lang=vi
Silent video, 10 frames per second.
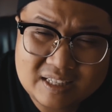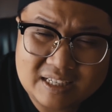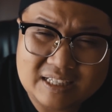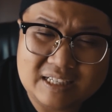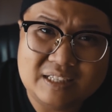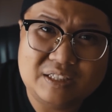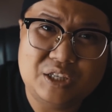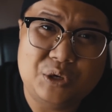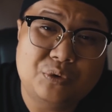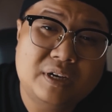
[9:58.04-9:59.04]
thì
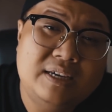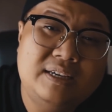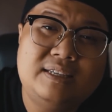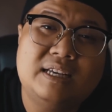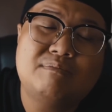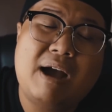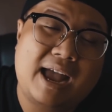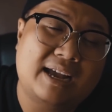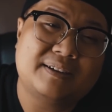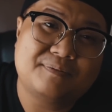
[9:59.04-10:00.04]
nhiều khi trên
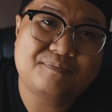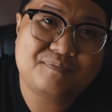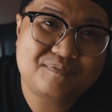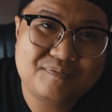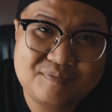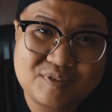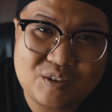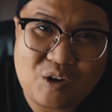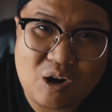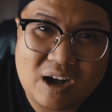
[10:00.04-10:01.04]
bàn
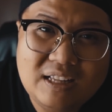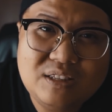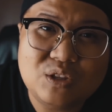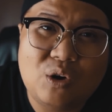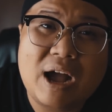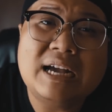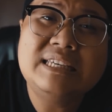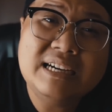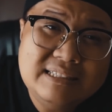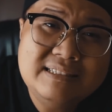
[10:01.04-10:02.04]
còn ít đồ
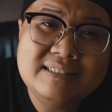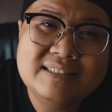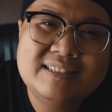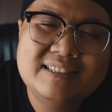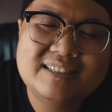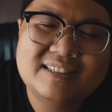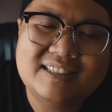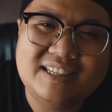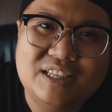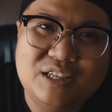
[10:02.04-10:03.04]
ăn dư
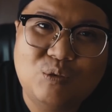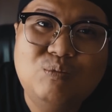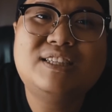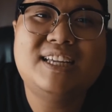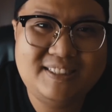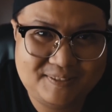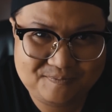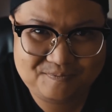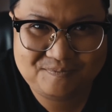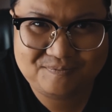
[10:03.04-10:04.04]
thì cũng xin
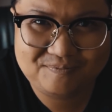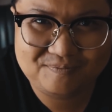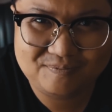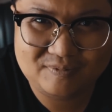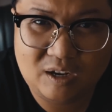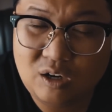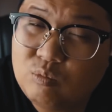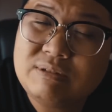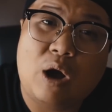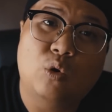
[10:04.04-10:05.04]

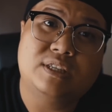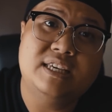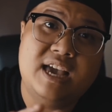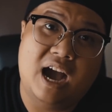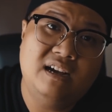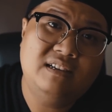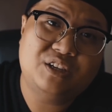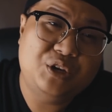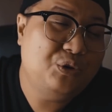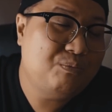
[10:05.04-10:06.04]
lúc đầu chị giỡn
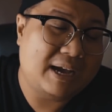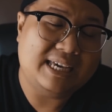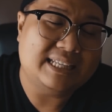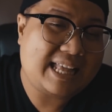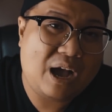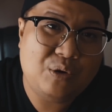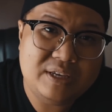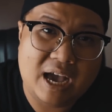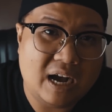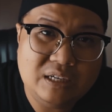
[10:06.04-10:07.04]
kêu mày tao
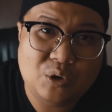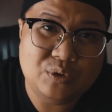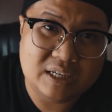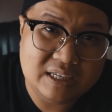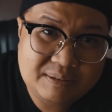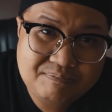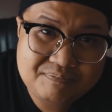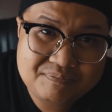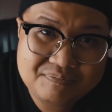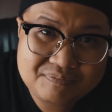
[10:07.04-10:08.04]
giỡn đồ dữ lắm
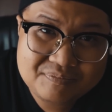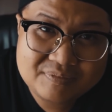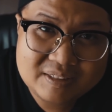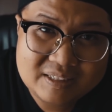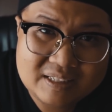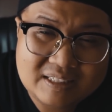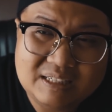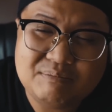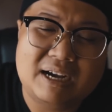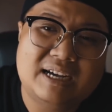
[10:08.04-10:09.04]

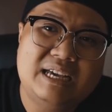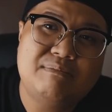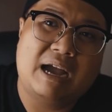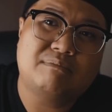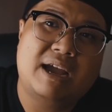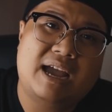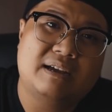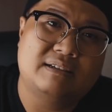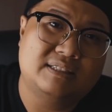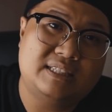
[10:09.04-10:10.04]
nhưng mà khi bạn
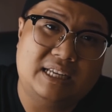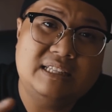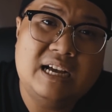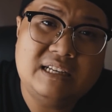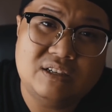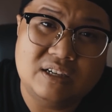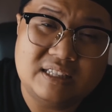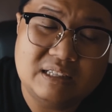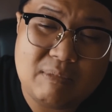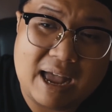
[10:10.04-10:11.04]
bè xỉn hết rồi
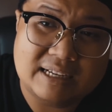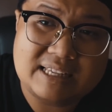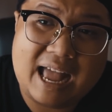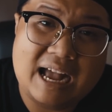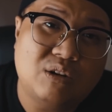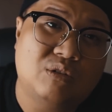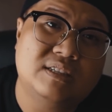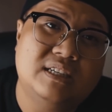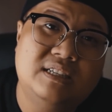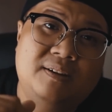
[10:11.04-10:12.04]
trên bàn ta ăn
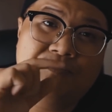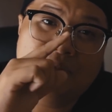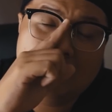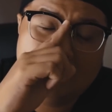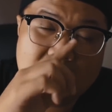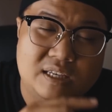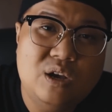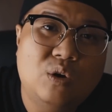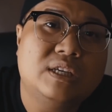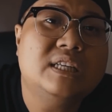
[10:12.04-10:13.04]
còn dư chị
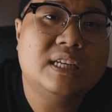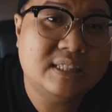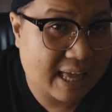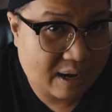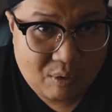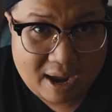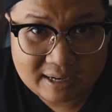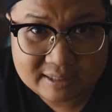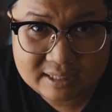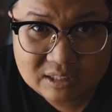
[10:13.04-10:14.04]
vô chỉ xin đàng
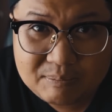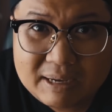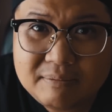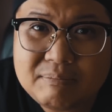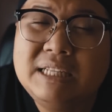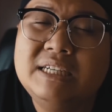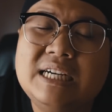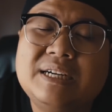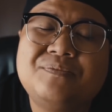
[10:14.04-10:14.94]
hoàng cái nó mấy mấy đứa